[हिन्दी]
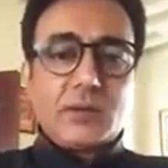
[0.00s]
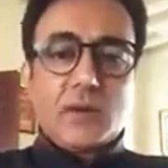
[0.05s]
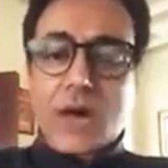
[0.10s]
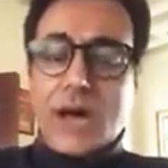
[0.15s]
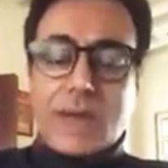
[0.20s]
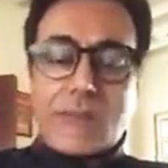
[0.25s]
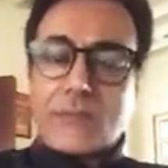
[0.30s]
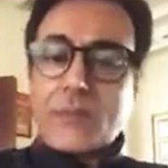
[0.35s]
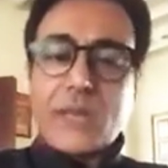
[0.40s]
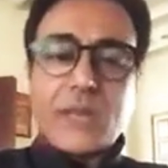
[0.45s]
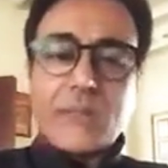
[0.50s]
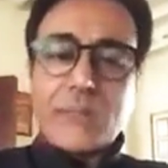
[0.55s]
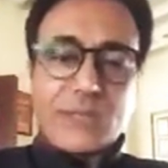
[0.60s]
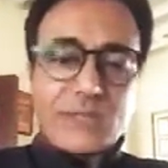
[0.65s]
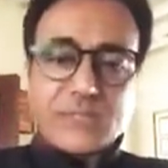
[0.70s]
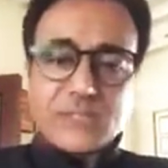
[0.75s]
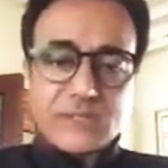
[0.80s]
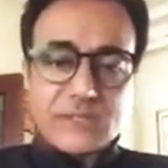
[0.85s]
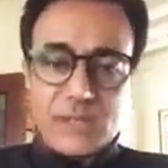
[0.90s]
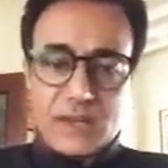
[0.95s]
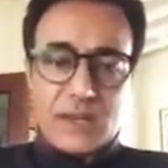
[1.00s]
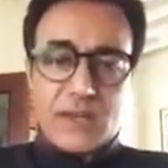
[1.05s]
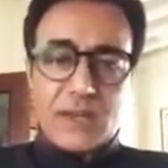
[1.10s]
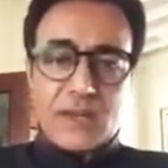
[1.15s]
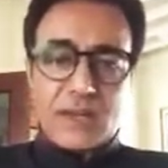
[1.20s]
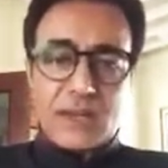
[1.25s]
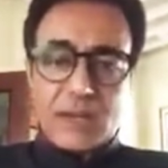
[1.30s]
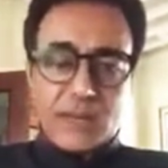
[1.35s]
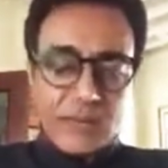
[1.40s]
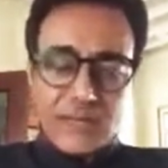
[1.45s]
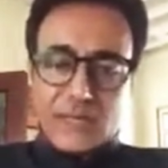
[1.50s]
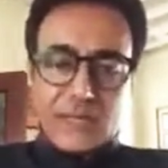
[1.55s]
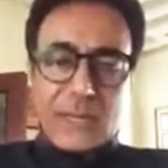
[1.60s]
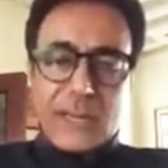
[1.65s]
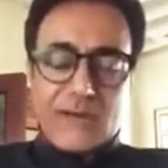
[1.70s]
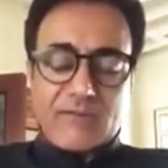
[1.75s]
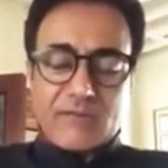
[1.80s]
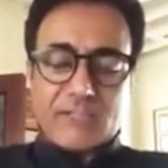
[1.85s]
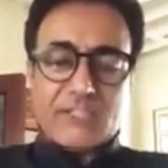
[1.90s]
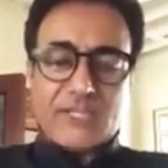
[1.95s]
तो आप मेरी मदद करें ये मेरे
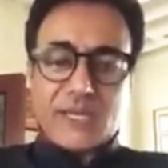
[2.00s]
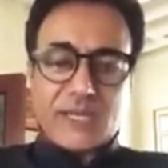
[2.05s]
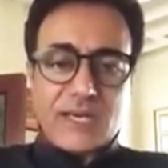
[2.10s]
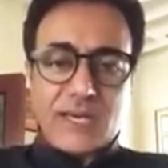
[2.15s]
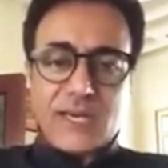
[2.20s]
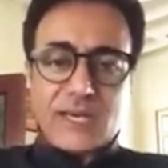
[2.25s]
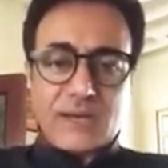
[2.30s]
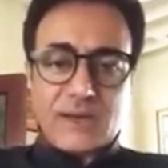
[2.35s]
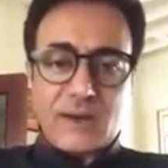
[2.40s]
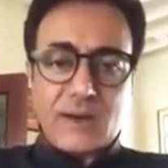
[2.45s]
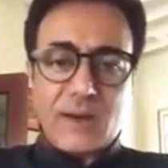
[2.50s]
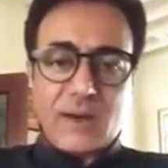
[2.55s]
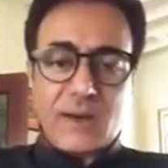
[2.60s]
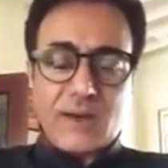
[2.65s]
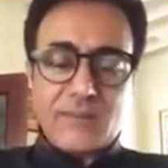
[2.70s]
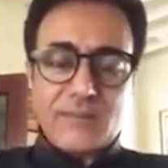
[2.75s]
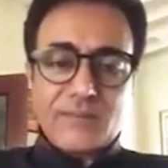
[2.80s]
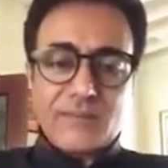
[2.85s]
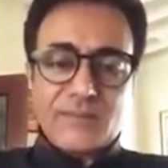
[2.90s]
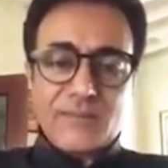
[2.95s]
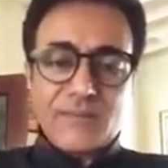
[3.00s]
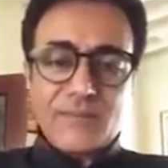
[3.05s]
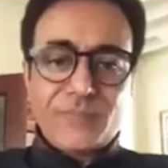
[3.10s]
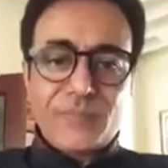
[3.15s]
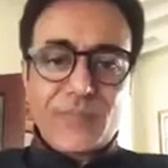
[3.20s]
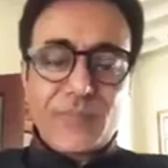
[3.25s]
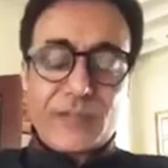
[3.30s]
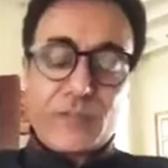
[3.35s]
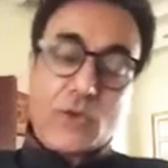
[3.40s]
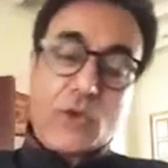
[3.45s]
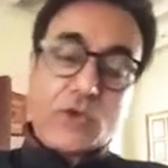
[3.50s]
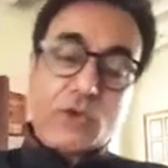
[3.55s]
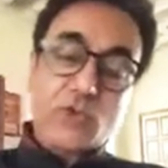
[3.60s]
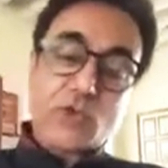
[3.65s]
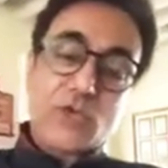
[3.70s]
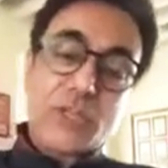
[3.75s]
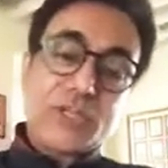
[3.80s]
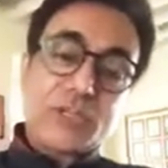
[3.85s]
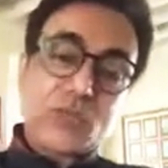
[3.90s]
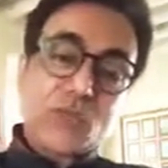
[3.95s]
लिए आवश्यक है करना तो
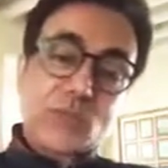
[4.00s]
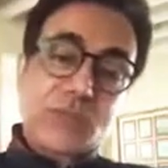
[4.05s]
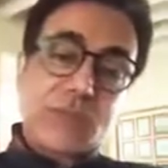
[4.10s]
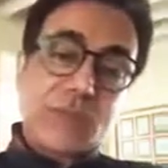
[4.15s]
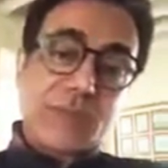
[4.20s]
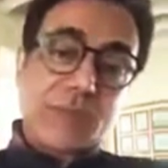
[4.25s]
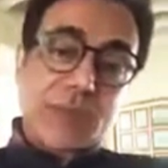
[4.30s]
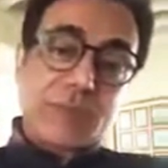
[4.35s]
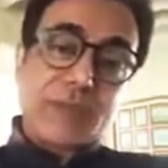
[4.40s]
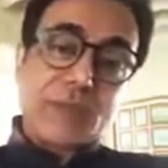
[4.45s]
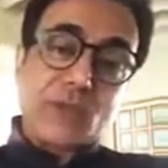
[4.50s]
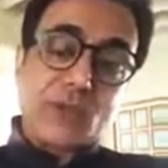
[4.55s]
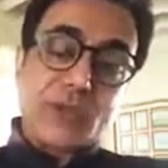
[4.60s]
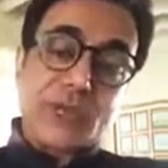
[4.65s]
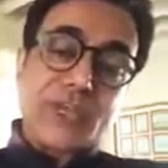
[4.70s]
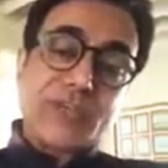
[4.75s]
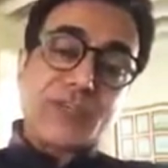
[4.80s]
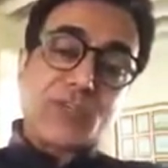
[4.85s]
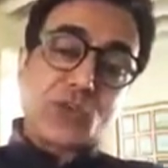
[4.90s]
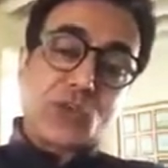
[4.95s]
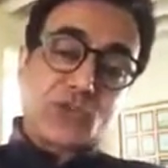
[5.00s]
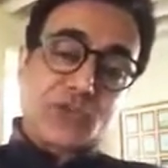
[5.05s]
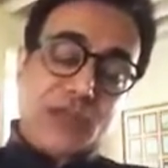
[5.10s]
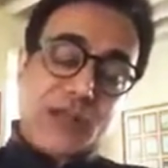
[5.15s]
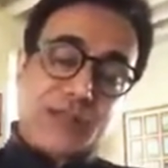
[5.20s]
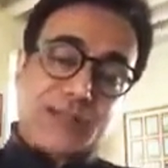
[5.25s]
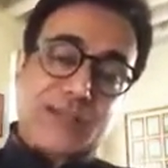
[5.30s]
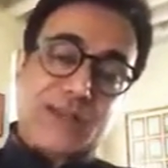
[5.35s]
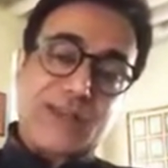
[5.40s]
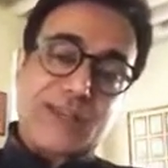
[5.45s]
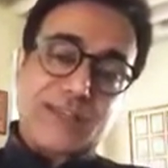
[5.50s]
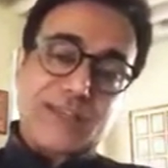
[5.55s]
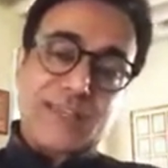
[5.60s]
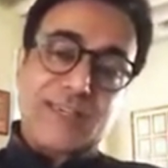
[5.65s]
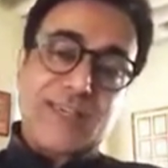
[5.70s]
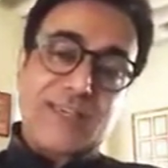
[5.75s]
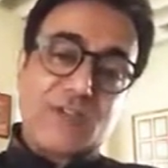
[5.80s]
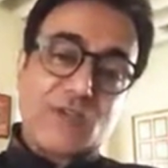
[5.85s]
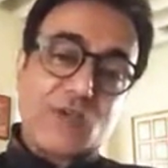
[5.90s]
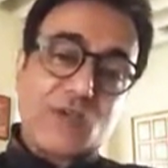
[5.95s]
अर्जुन ने सोचा मैं भी तो यही सोच रहा था कि
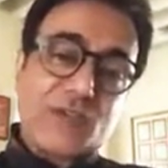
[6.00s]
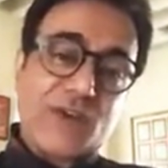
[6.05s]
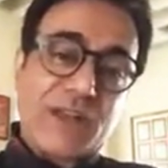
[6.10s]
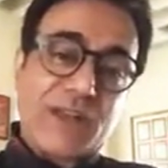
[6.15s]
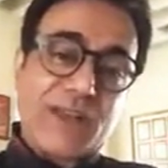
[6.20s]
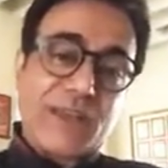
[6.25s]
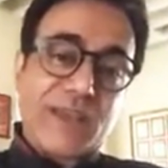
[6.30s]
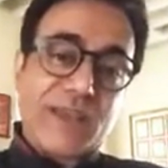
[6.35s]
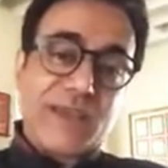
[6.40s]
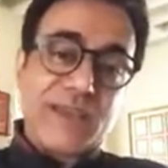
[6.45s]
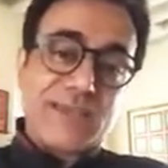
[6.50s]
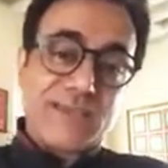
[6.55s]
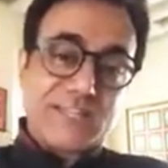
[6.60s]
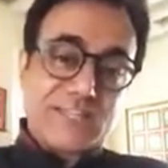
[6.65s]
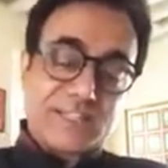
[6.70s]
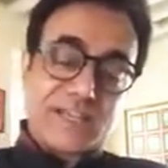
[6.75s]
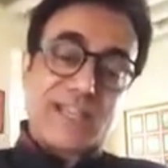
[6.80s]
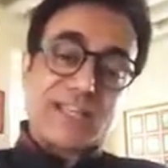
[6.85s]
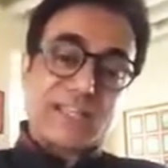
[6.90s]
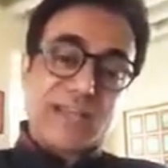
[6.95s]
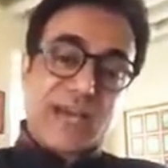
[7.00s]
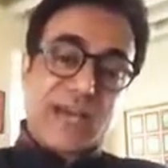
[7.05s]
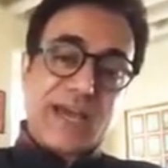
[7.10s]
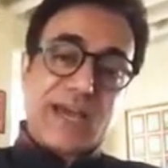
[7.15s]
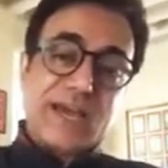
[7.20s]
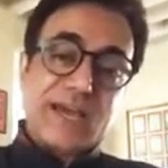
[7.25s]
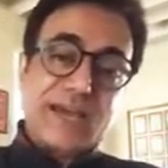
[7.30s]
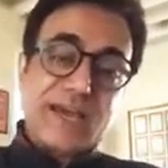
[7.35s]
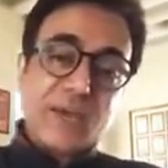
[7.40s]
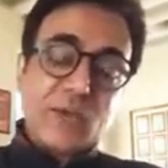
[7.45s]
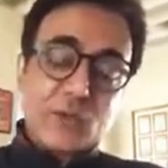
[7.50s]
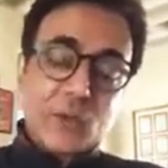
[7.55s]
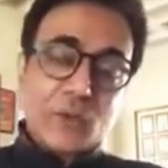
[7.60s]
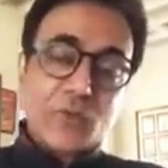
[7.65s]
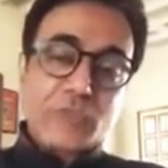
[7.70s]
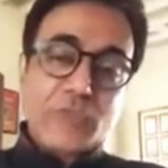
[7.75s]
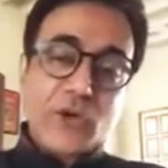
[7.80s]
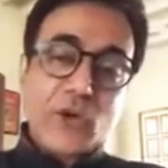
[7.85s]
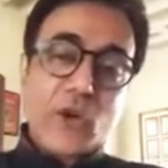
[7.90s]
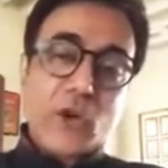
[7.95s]
ये जो वन है ये जल जाए तो
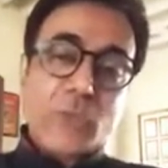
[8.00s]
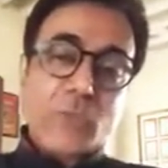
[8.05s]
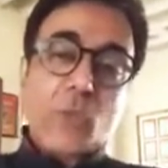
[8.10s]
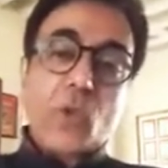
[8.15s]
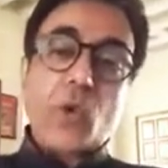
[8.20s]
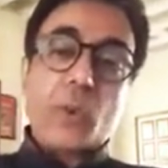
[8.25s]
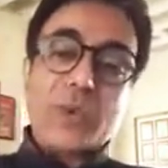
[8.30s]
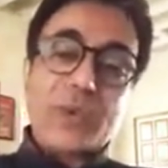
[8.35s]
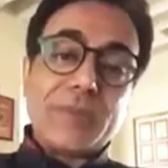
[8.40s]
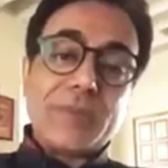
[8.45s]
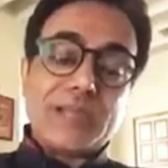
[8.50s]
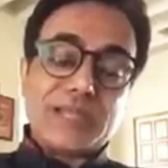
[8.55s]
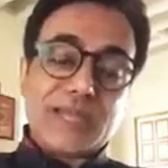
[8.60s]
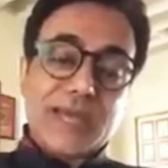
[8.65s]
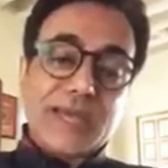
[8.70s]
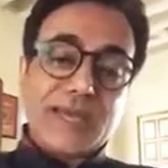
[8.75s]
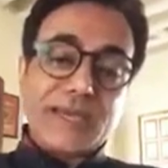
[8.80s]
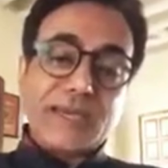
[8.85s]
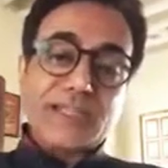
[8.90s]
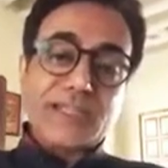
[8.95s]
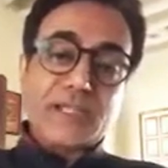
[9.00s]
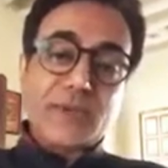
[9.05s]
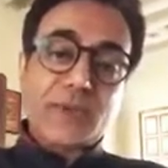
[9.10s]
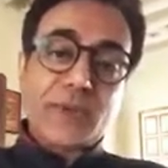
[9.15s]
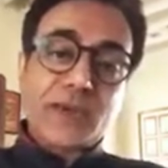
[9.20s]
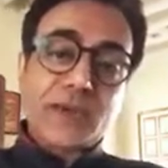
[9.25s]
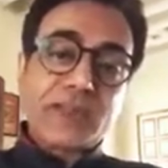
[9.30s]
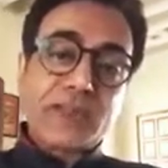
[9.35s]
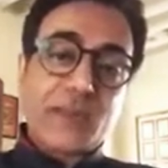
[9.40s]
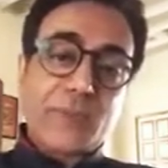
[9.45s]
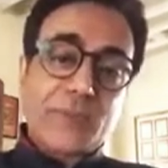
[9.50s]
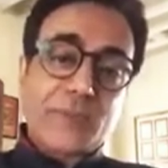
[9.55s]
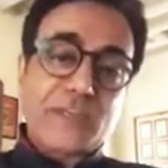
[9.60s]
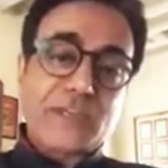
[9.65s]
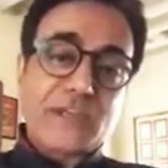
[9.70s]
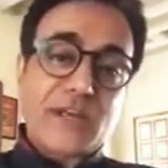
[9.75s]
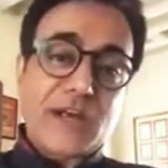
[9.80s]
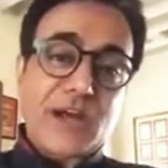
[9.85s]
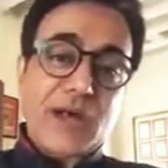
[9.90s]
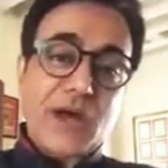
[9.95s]
मुझे और भूमि मिल जाएगी जिस पर
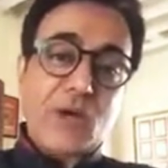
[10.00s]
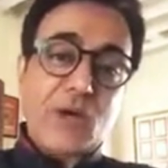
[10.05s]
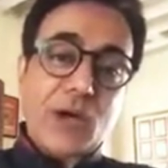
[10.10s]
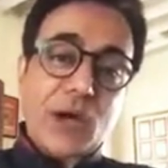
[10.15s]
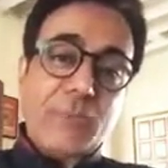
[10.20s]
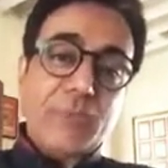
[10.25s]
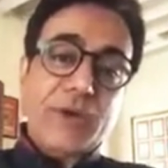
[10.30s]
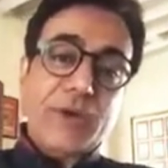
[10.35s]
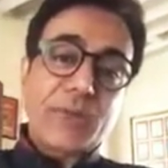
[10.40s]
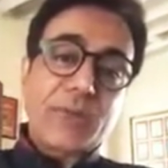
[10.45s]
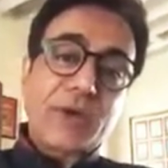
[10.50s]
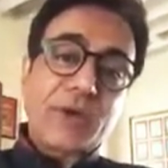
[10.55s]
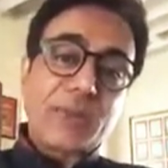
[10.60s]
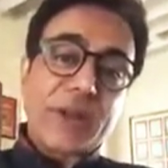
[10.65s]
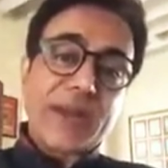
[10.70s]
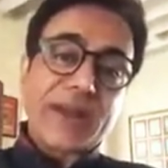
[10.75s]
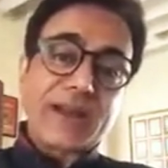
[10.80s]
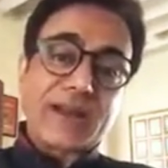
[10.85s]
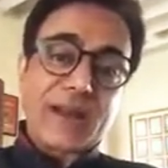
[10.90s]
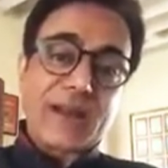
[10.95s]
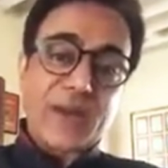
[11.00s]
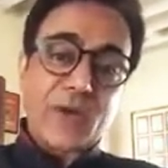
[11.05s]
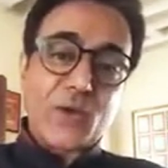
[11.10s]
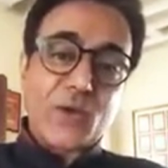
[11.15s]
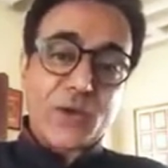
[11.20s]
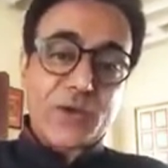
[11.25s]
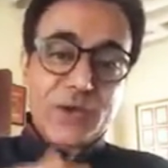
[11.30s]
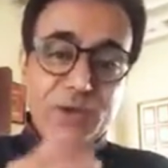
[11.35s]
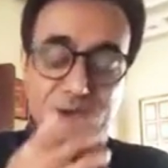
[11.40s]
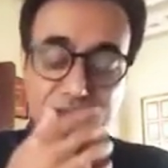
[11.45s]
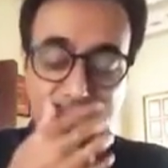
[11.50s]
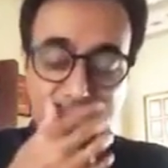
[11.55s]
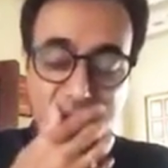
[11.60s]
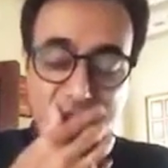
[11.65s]
इंद्रप्रस्थ खड़ा होगा बड़े बड़े महल खड़े होंगे